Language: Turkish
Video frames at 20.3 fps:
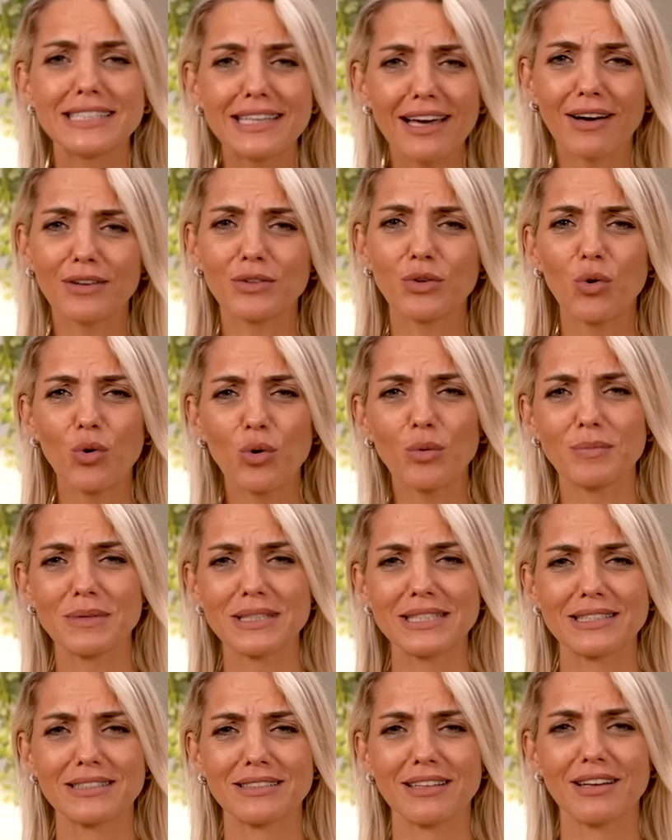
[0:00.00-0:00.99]
ziyan
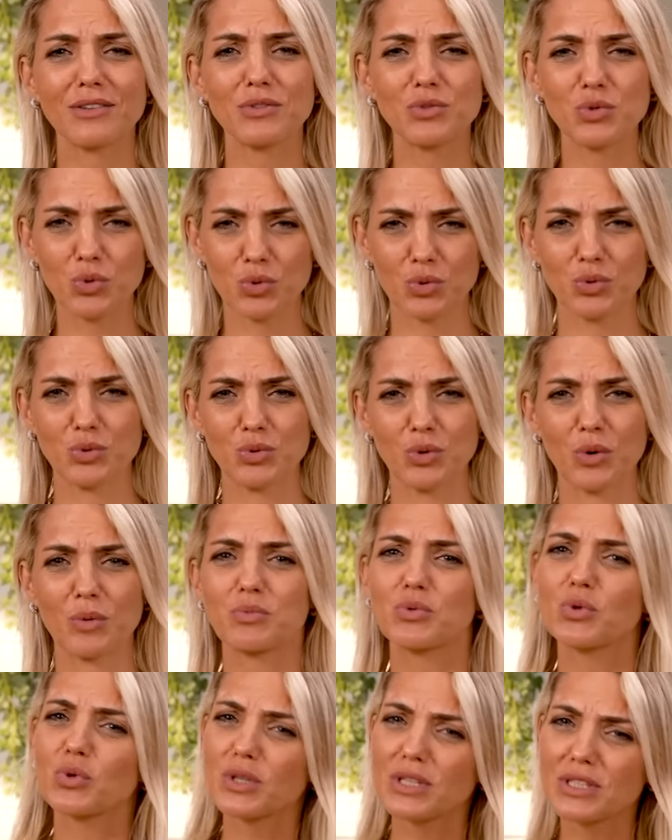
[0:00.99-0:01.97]
olmasına çok
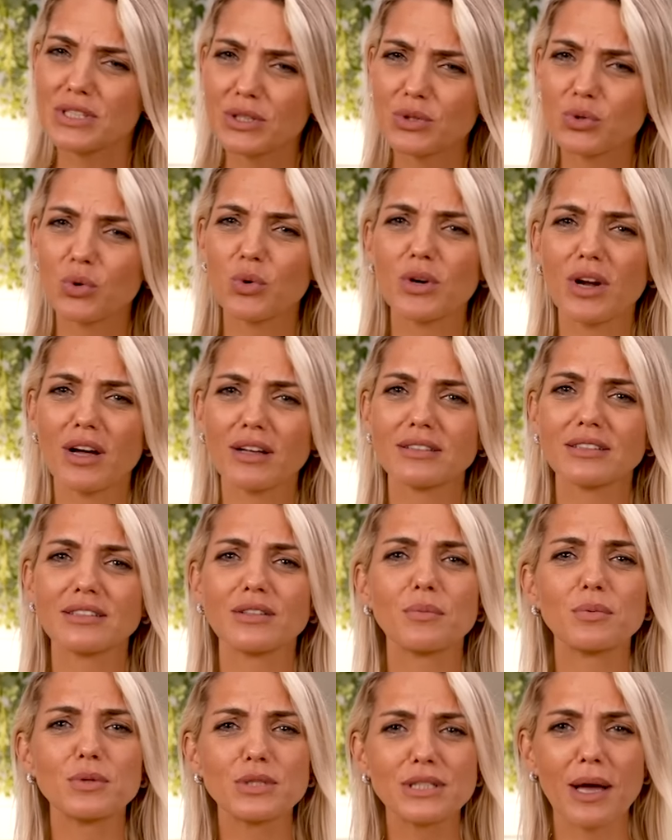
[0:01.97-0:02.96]
üzülüyorum. Çok ince
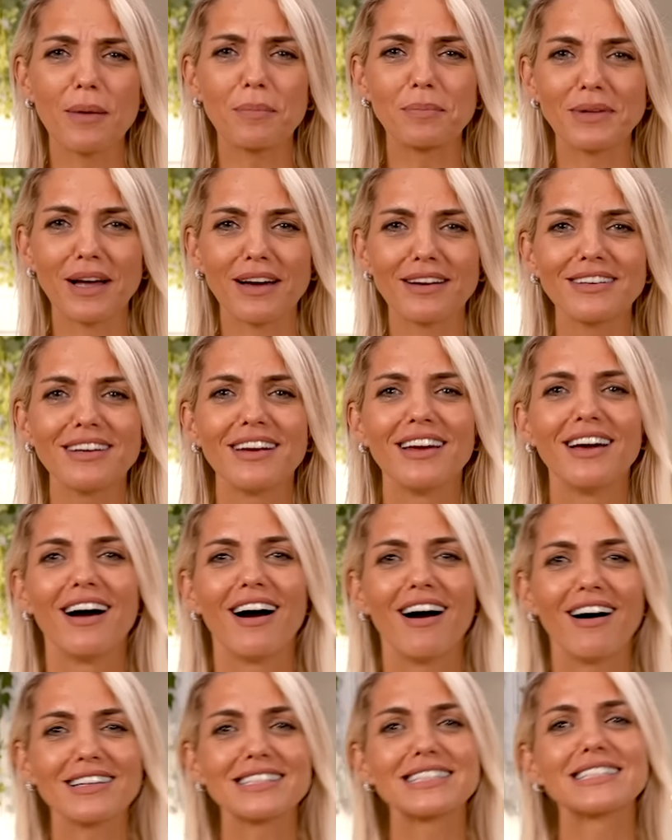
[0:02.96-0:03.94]
doğrandığında bu saplar
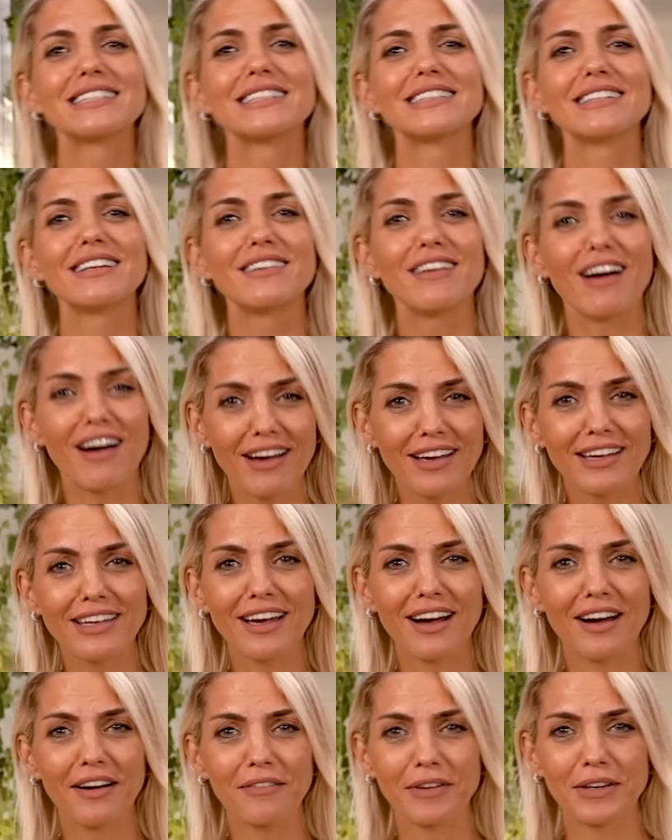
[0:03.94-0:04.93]
aslında
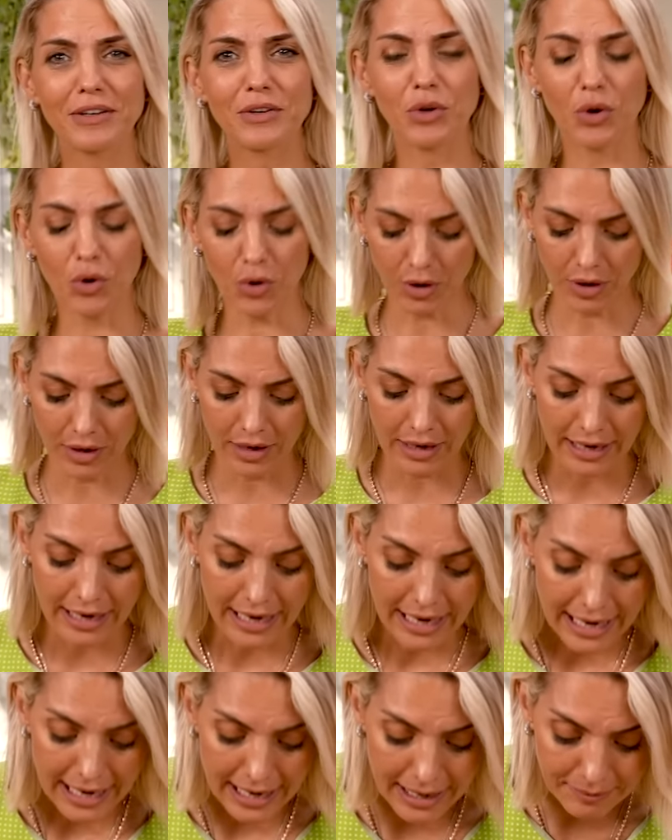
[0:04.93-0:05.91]
rahiya veriyor.
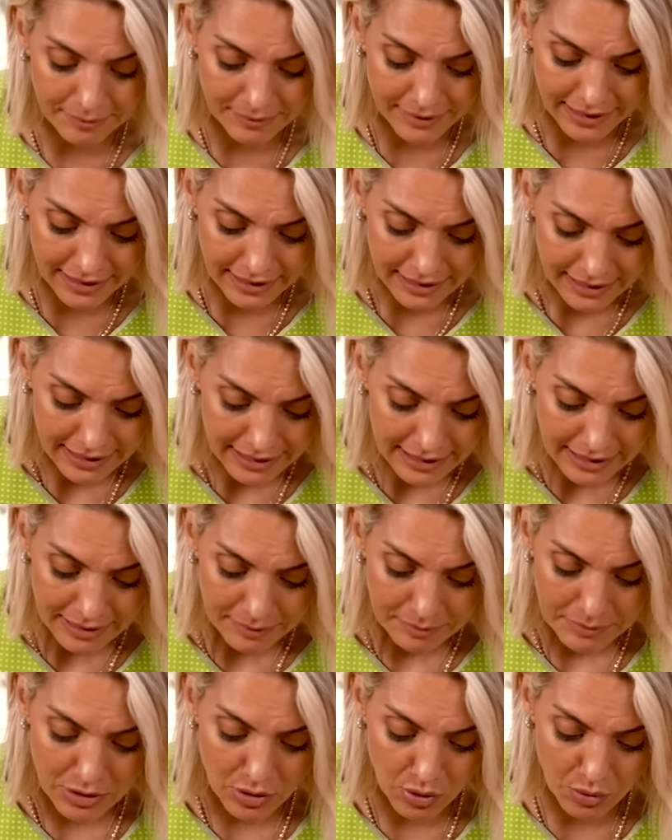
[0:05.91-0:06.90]
Hem de
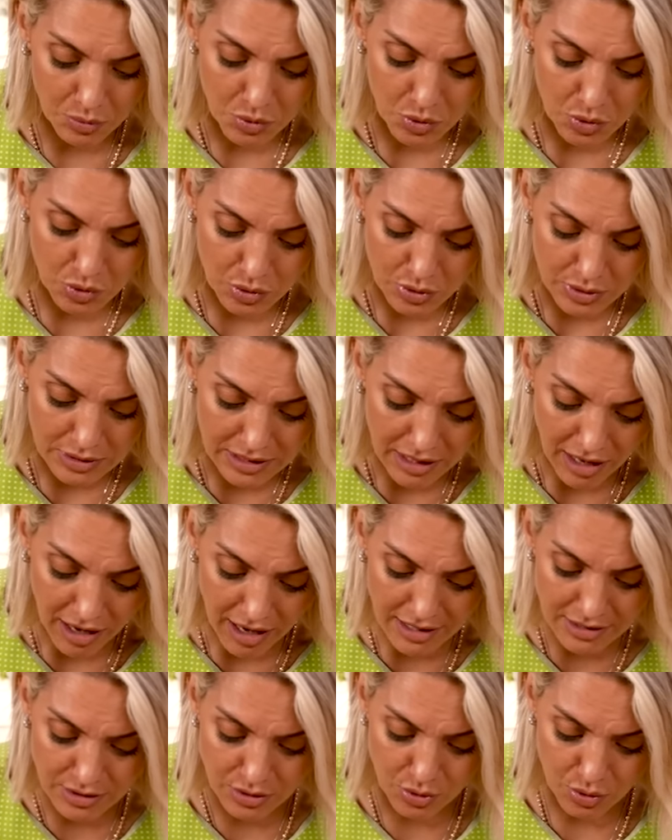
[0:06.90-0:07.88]
biliyor musunuz
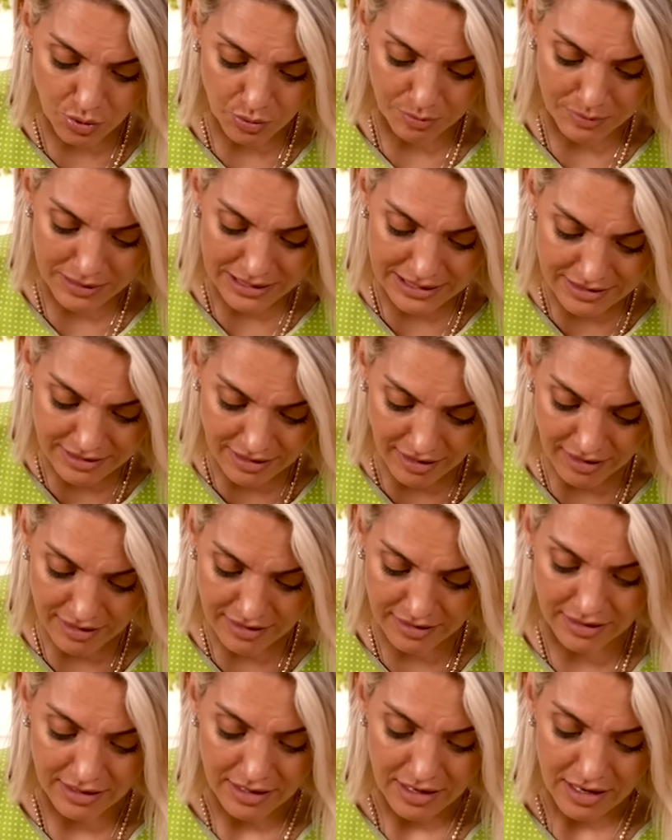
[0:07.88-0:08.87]
kalsiyum
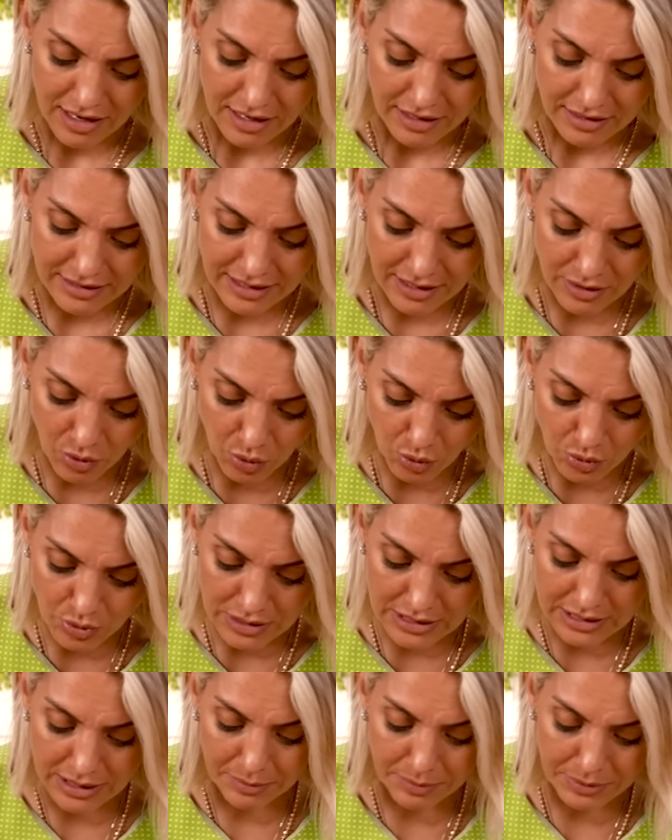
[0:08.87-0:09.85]
miktarı dereotu
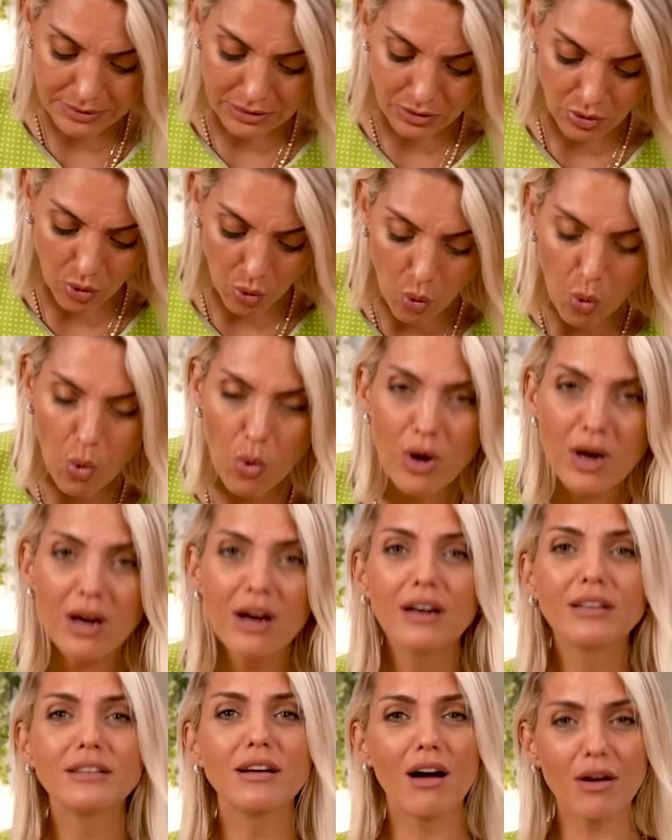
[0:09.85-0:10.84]
sapının o
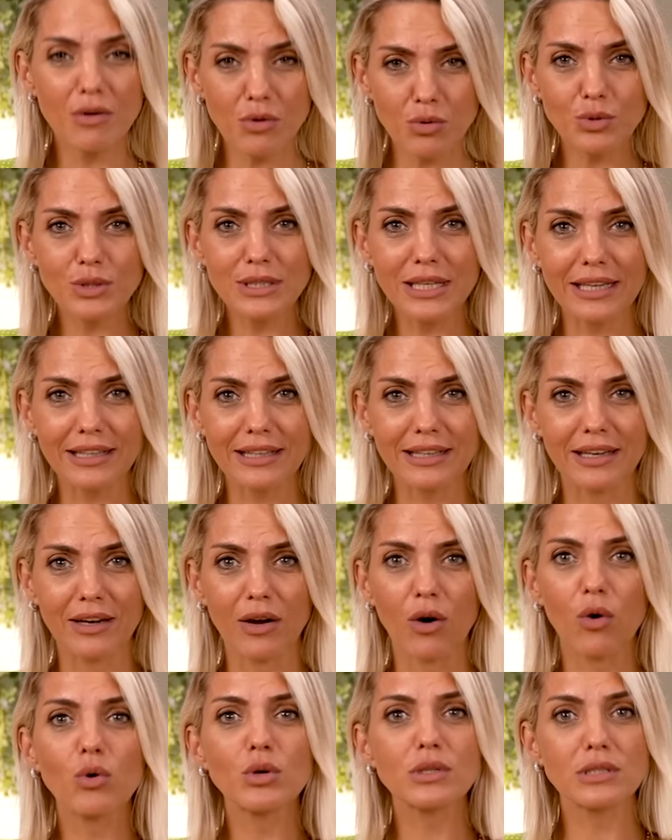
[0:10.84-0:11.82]
kadar yüksek
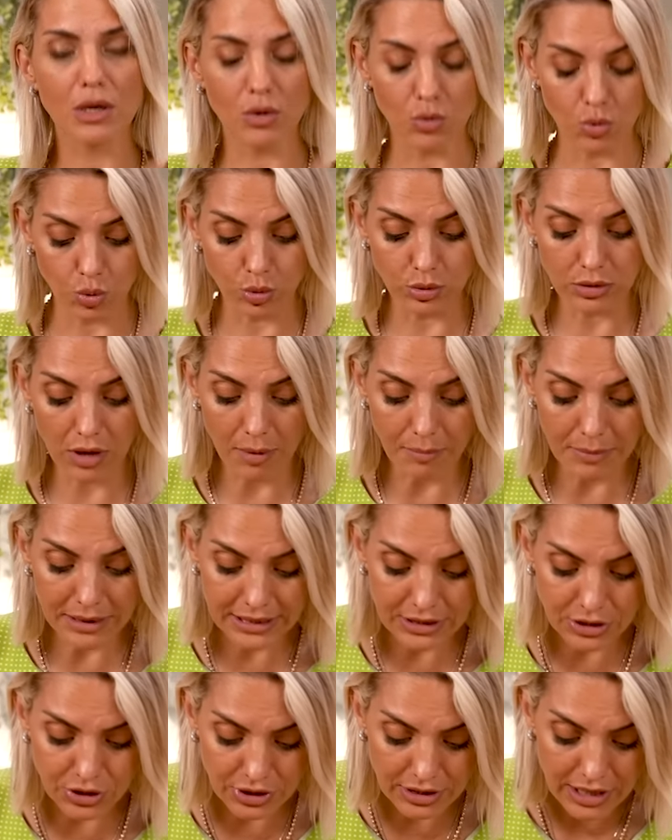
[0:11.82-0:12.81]
ki o yüzden
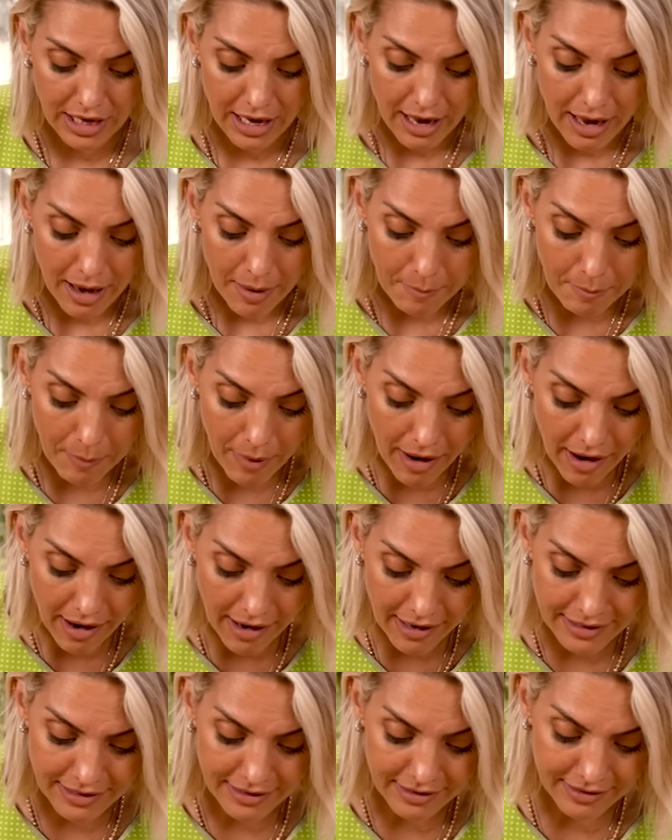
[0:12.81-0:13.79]
kullanmak için
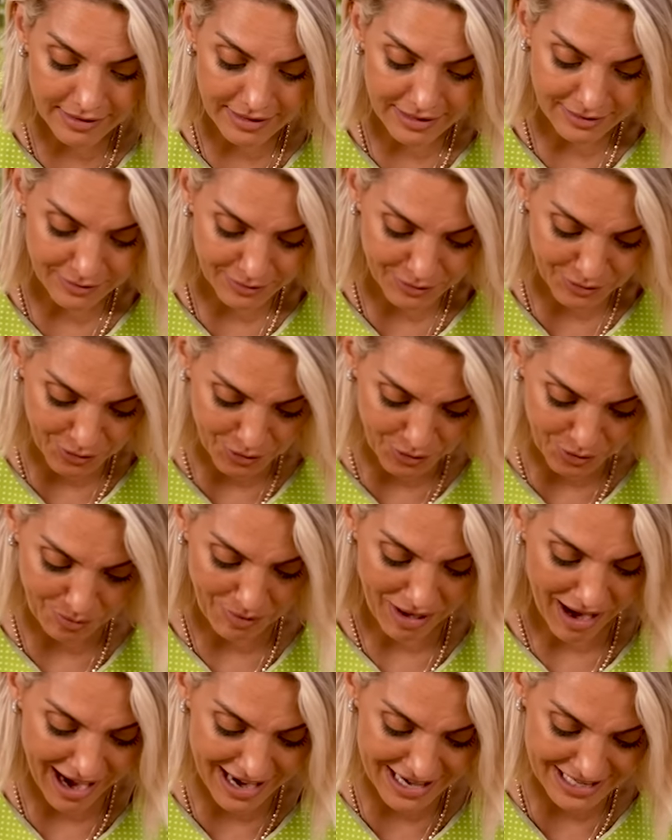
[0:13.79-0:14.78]
bahane arayın diyorum
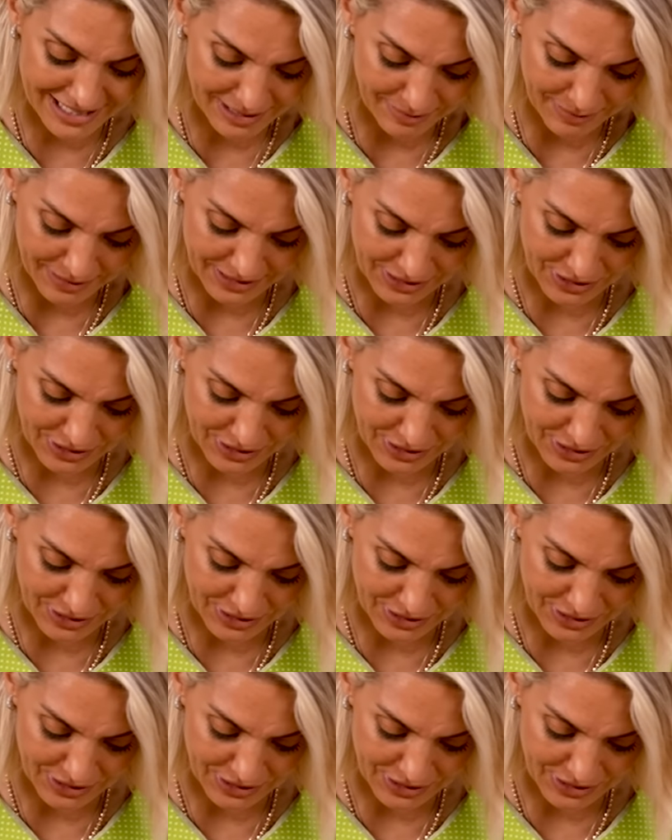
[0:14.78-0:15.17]
her zaman